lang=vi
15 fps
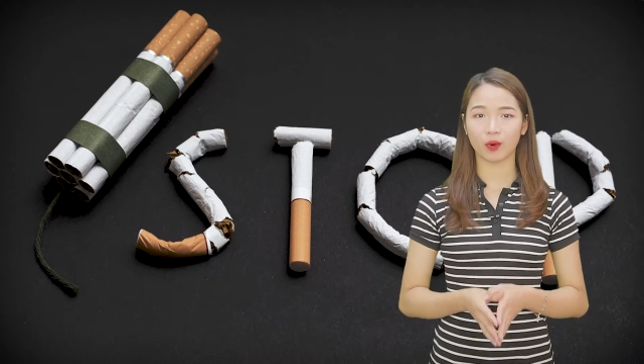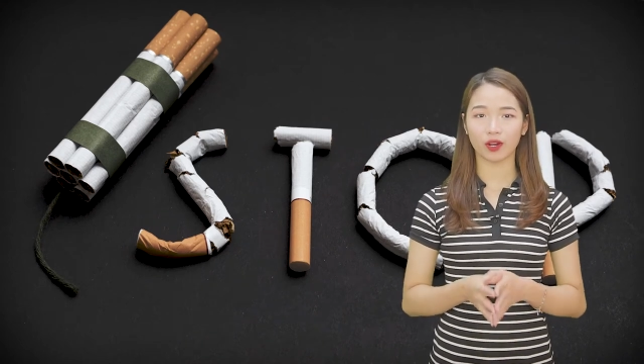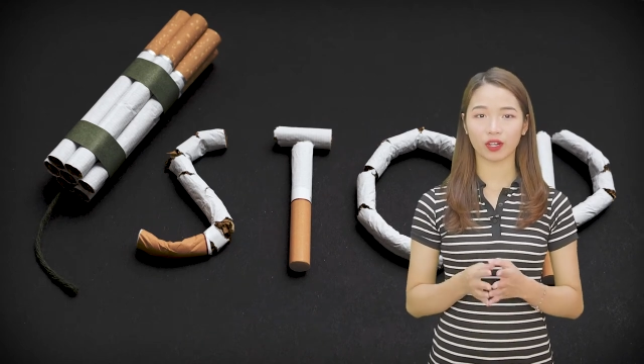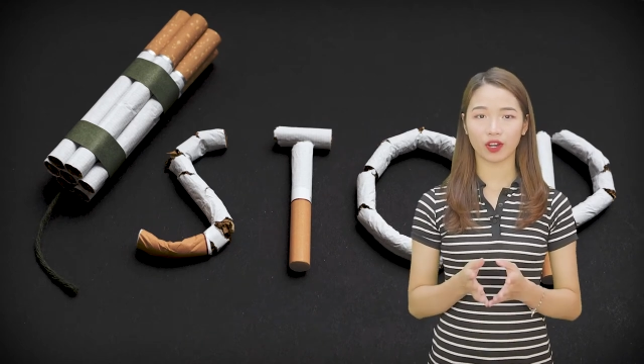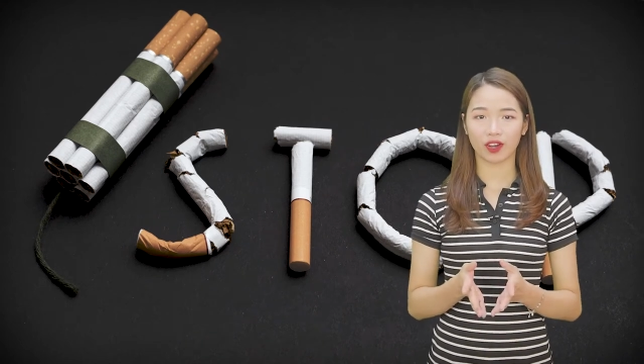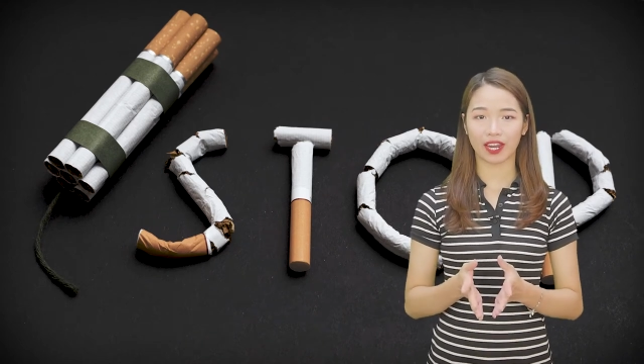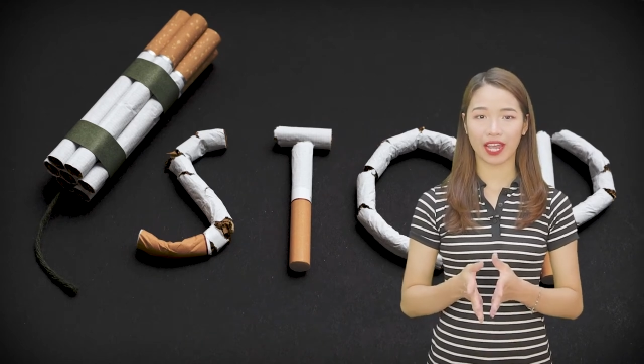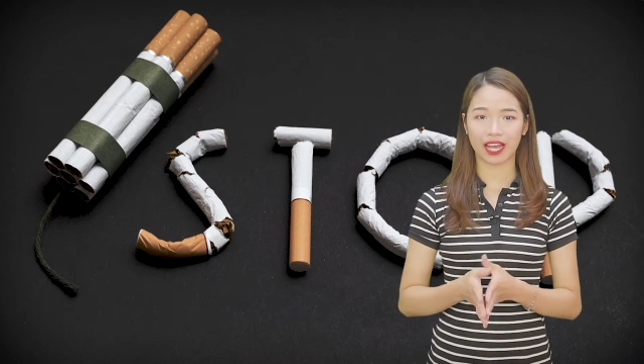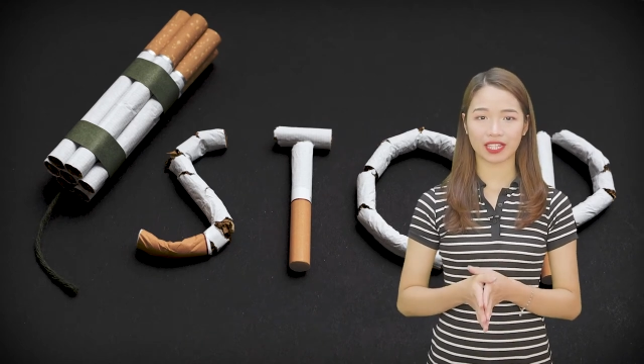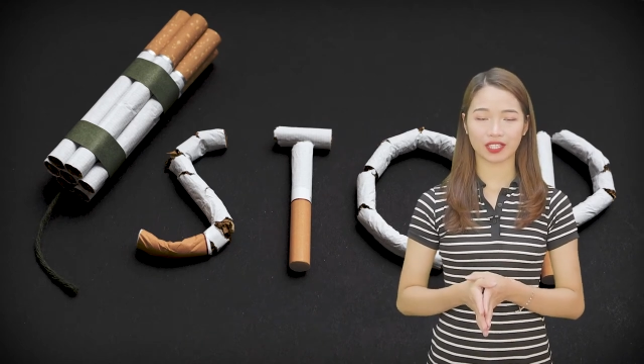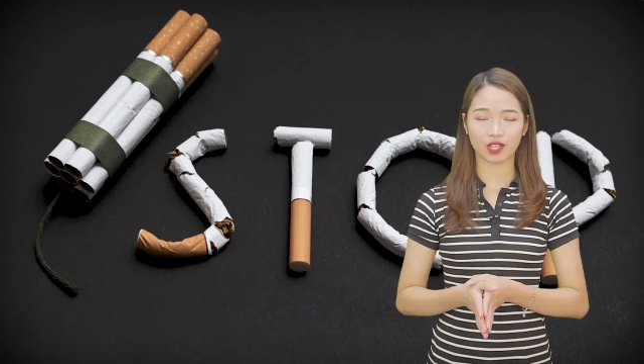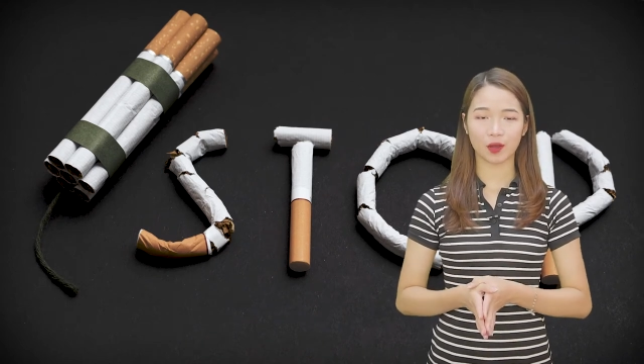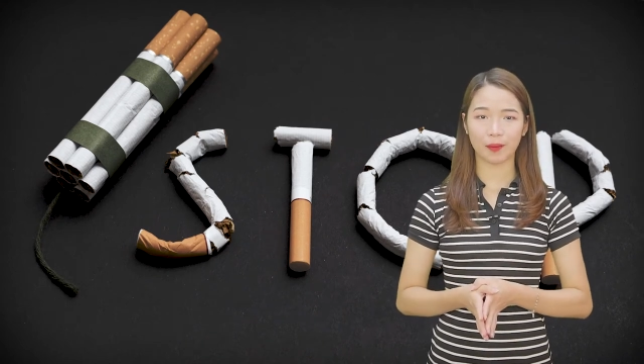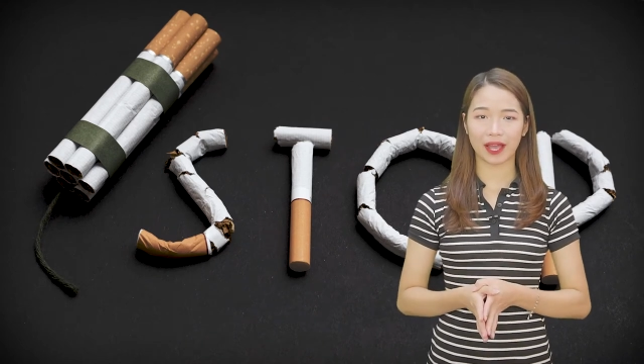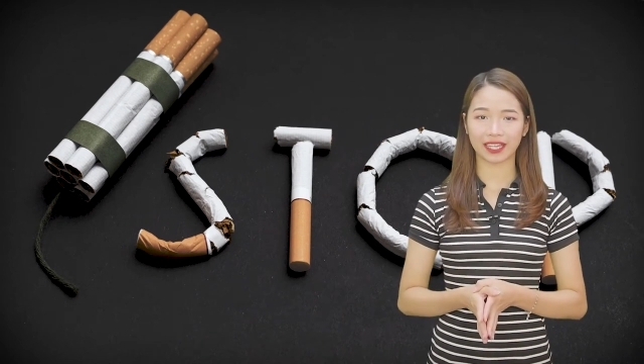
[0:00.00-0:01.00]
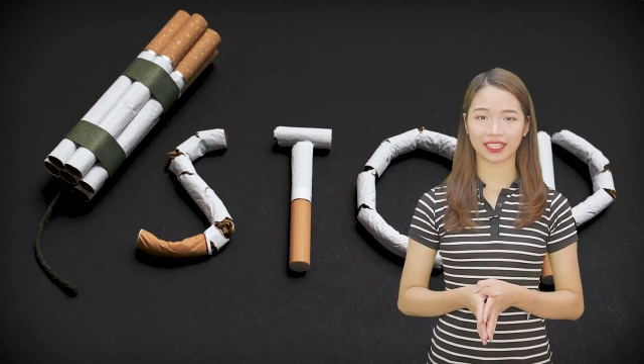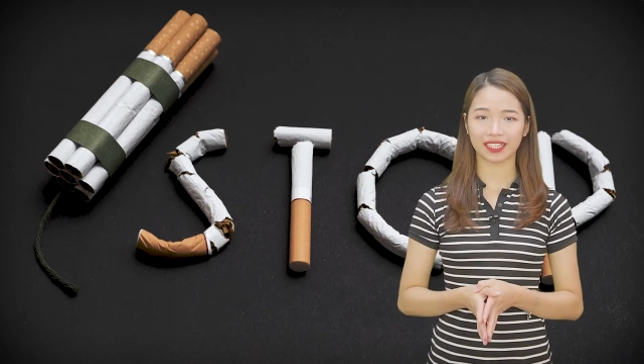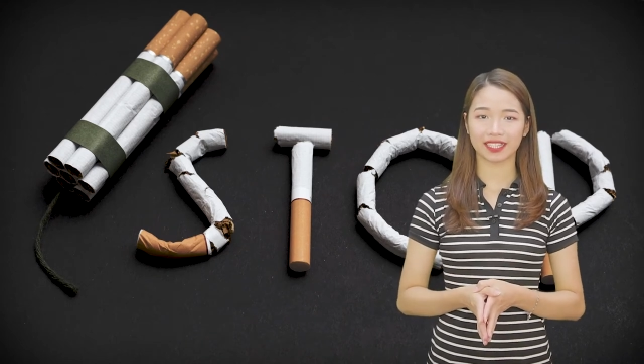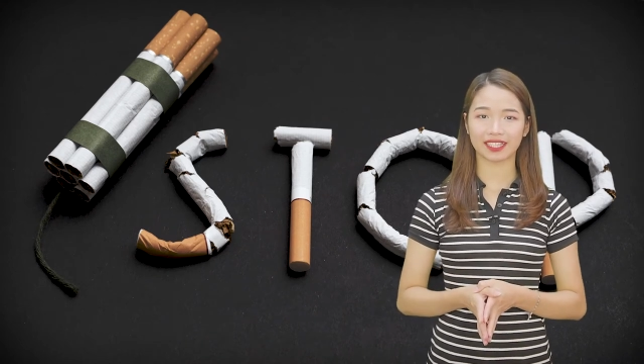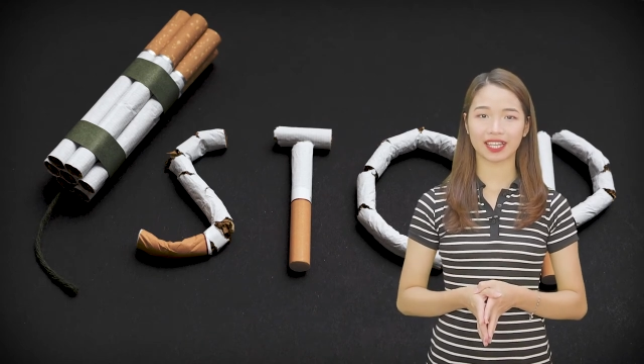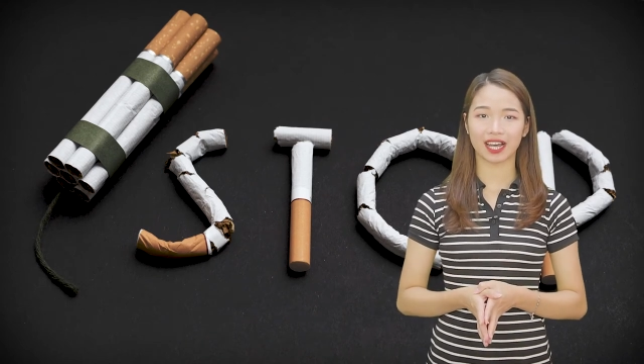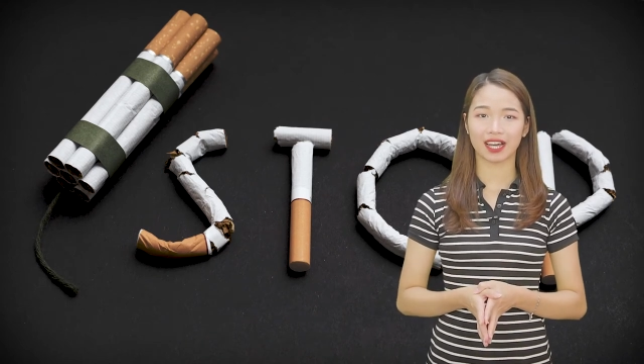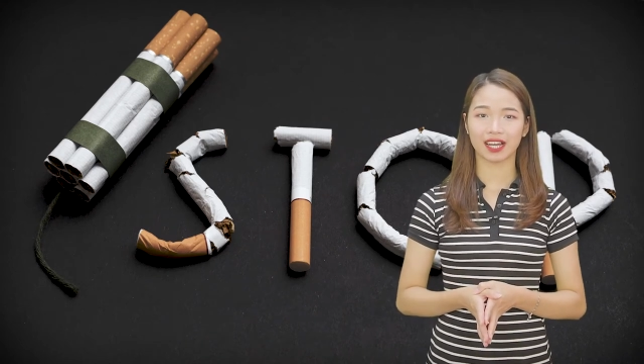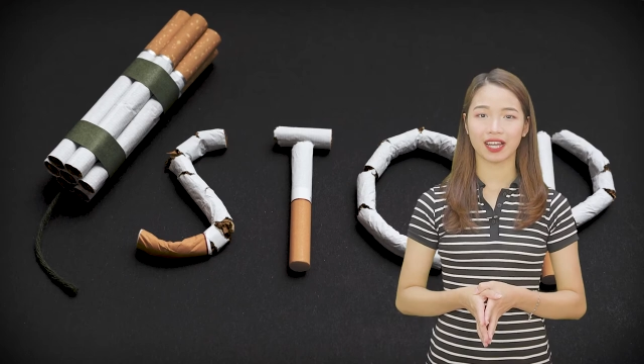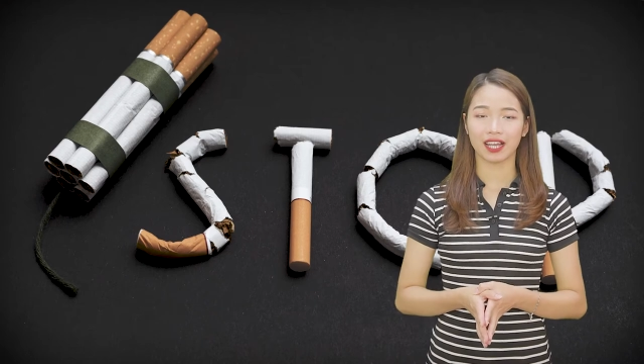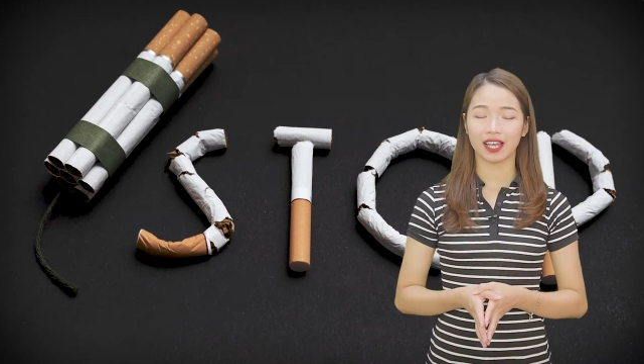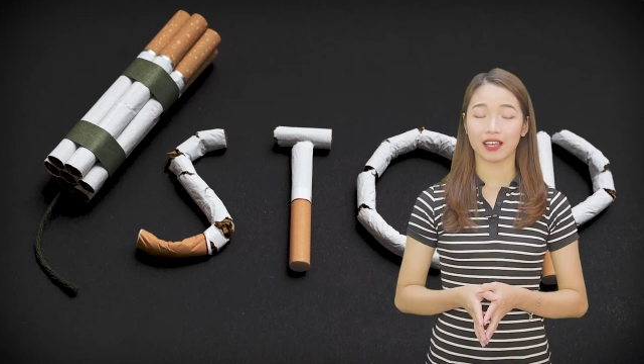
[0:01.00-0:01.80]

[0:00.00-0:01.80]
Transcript: Quốc Korea Shop hai mươi tư giờ.